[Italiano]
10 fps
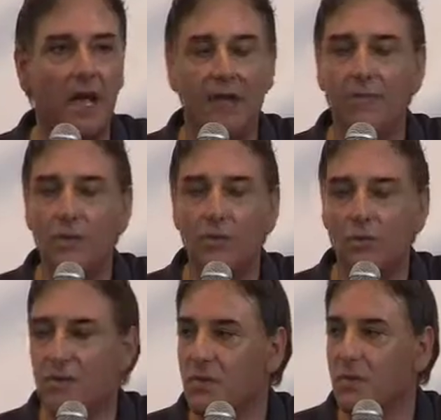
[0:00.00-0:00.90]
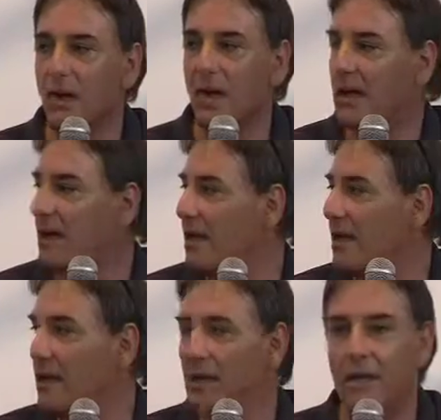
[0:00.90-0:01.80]
avvenuto
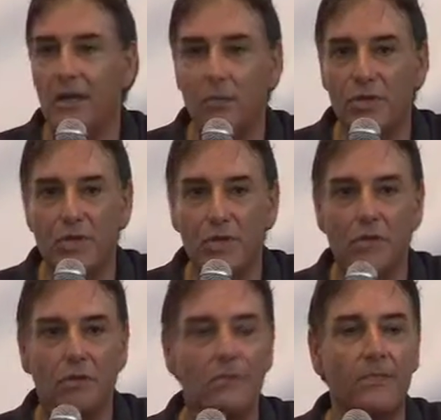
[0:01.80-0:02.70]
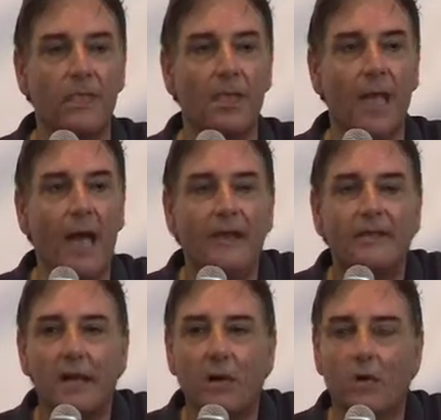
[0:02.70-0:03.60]
insomma, eh, l'omicidio.
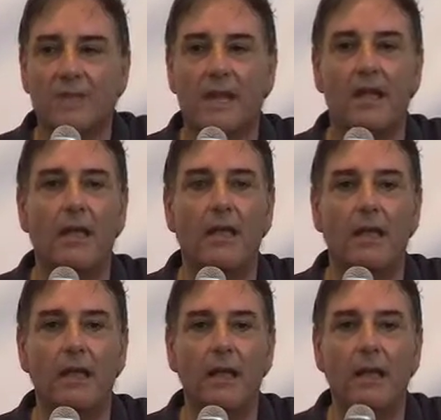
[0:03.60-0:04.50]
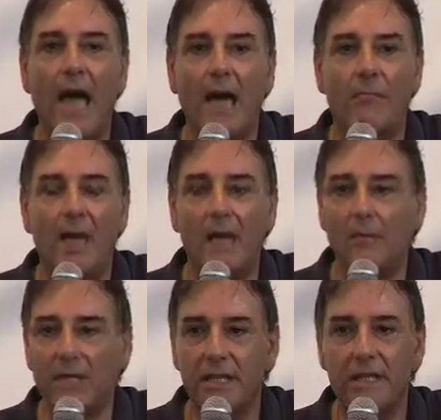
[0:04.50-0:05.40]
Altra cosa, eh, l'arma,
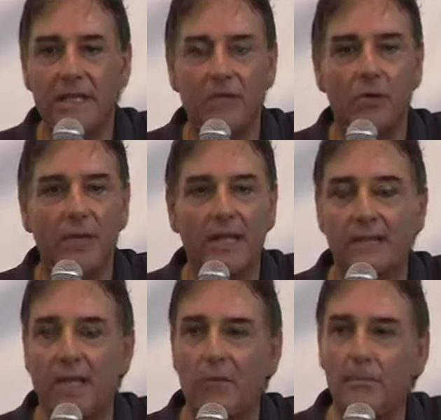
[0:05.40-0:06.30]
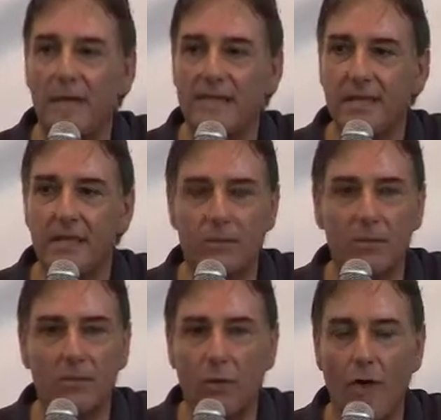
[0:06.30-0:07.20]
l'arma del delitto in realtà non è mai stata
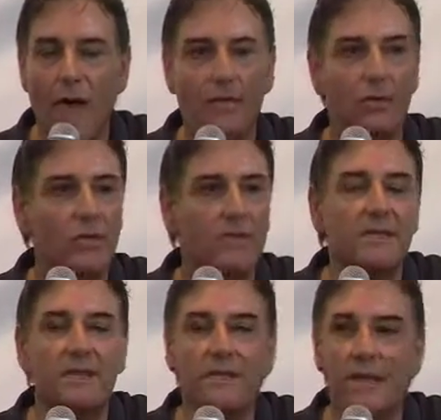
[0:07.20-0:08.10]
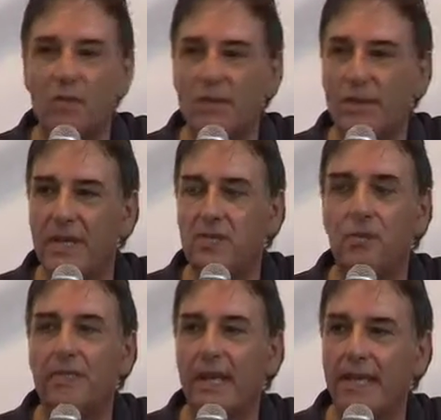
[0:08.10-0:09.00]
trovata. Noi sentiamo spesso
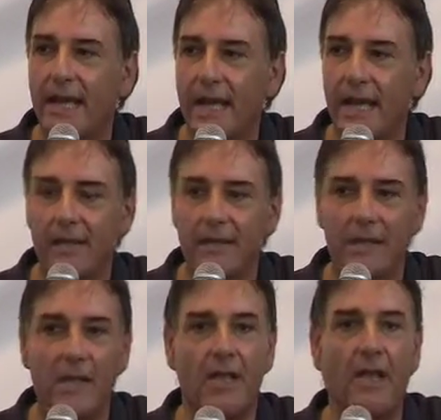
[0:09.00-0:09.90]
il tagliacarte